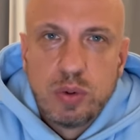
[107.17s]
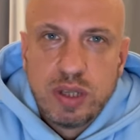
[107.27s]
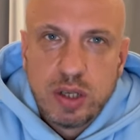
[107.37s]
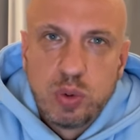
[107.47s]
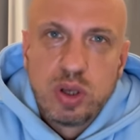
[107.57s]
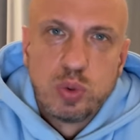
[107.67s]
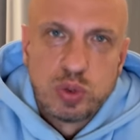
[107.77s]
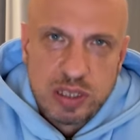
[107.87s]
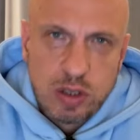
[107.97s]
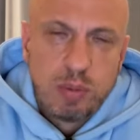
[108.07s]
na których
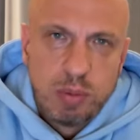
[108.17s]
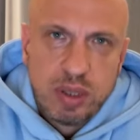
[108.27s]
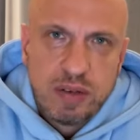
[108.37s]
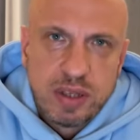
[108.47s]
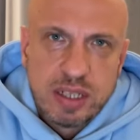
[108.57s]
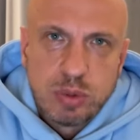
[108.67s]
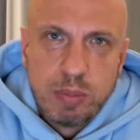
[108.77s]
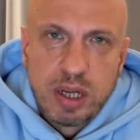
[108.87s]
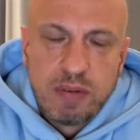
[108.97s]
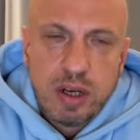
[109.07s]
dużo zarobi, bo nawet na
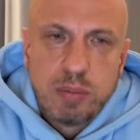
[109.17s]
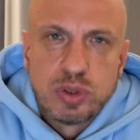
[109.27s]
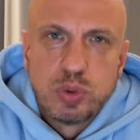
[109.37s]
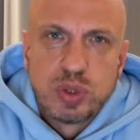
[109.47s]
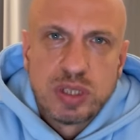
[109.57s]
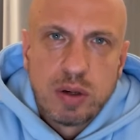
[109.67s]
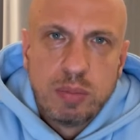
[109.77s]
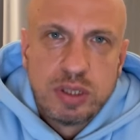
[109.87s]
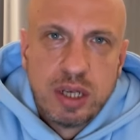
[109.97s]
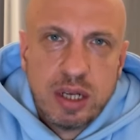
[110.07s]
słabych rywalach może dużo
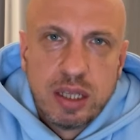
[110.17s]
zarobić,